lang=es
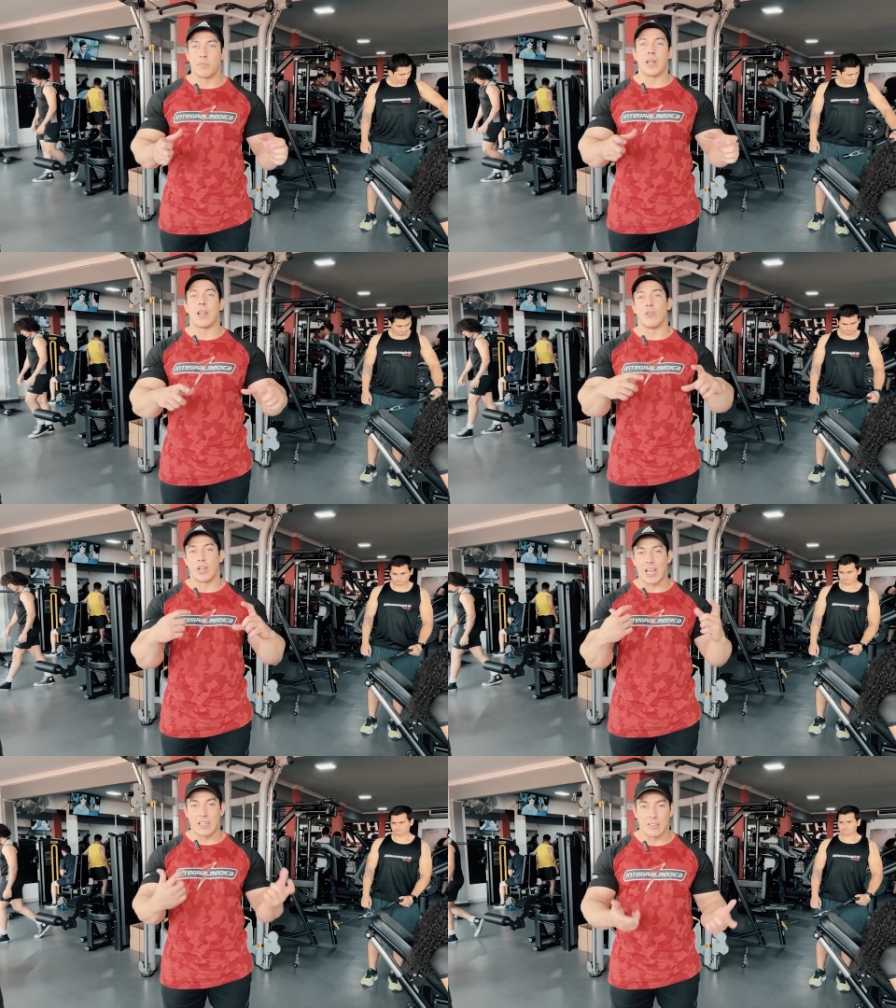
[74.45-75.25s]
para
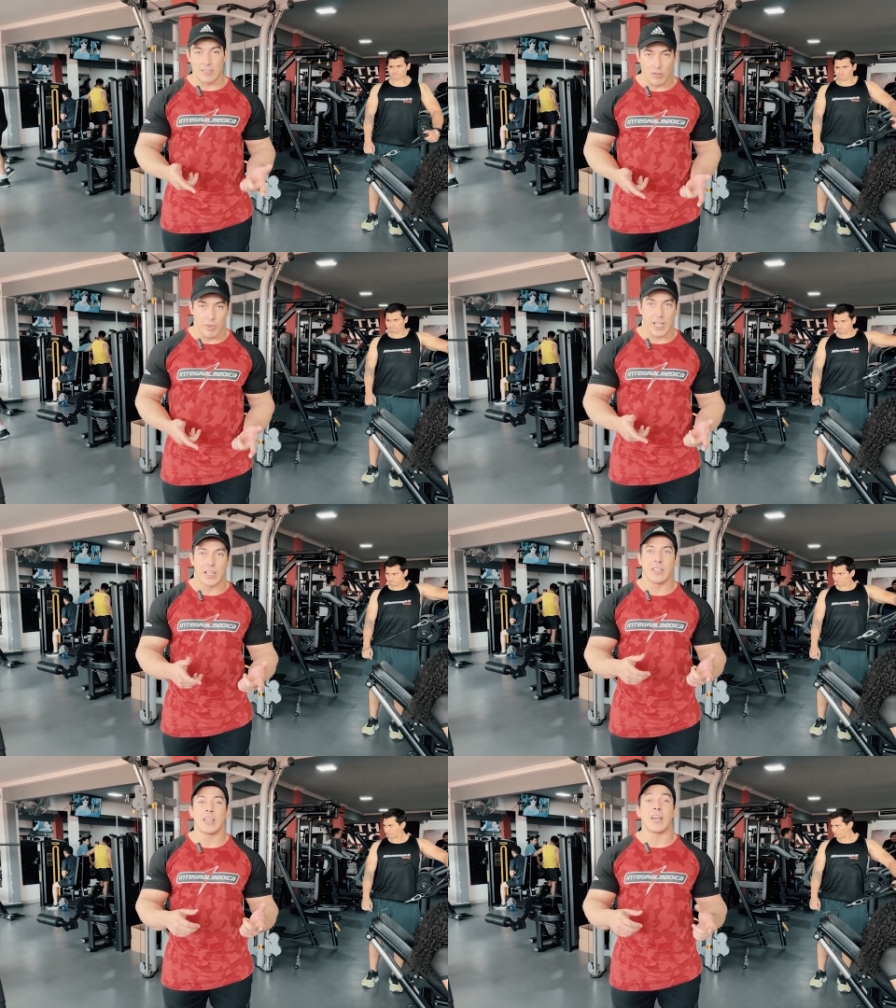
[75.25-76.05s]
lograr la tensión
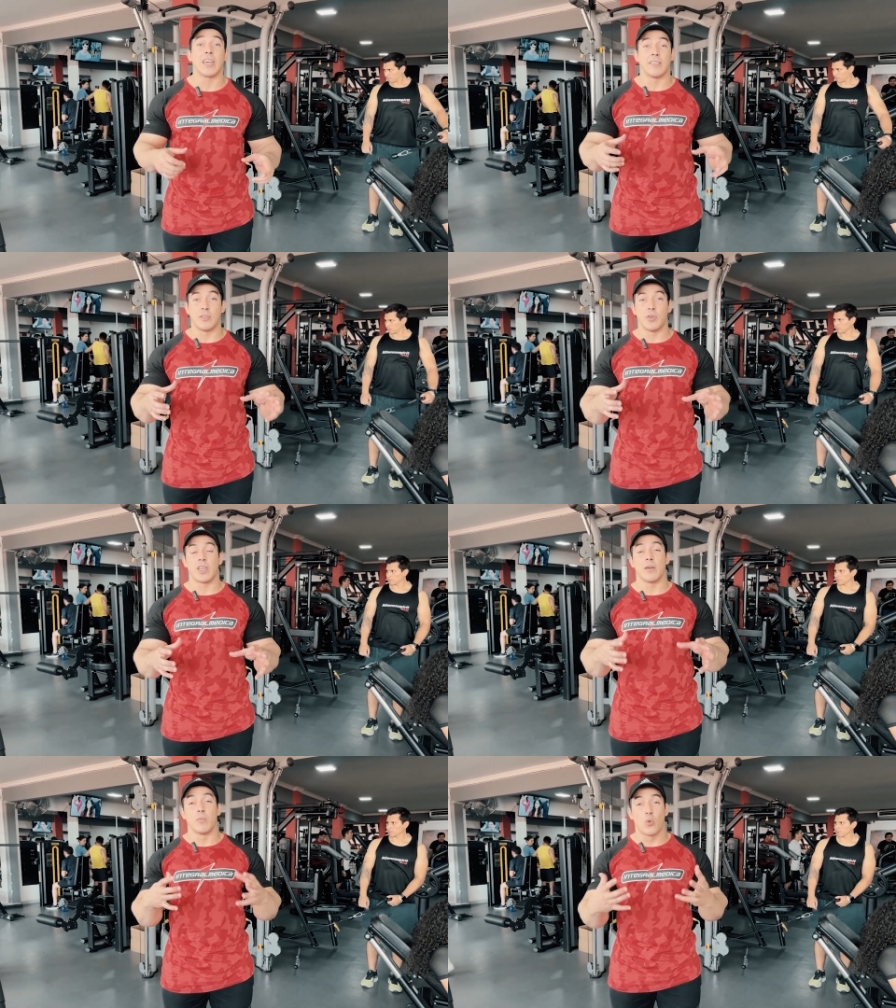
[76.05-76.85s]
mecánica, que si
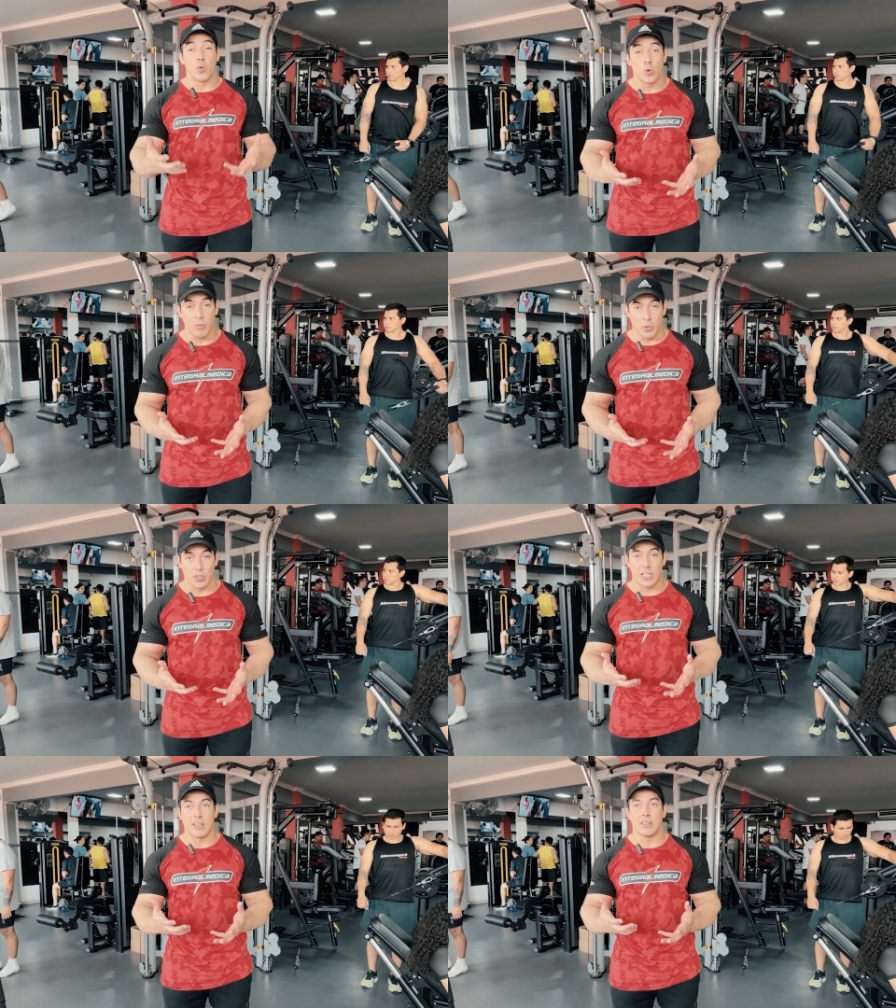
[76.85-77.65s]
bien es muy
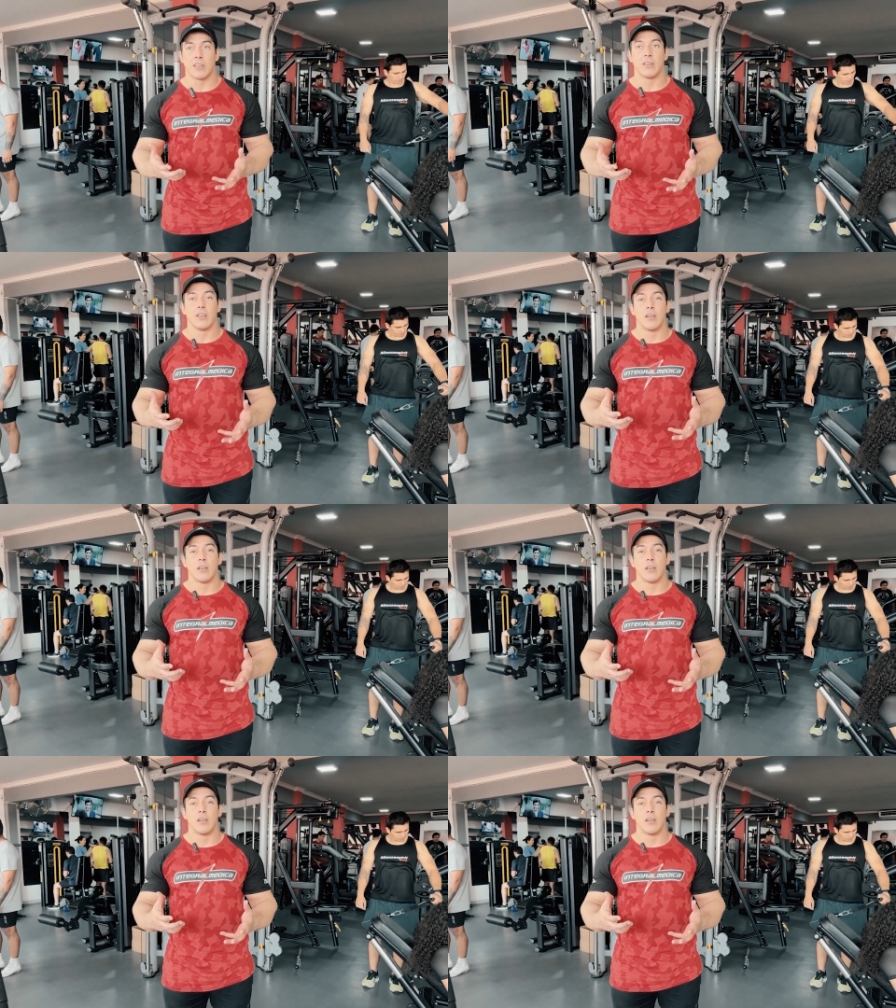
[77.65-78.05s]
importante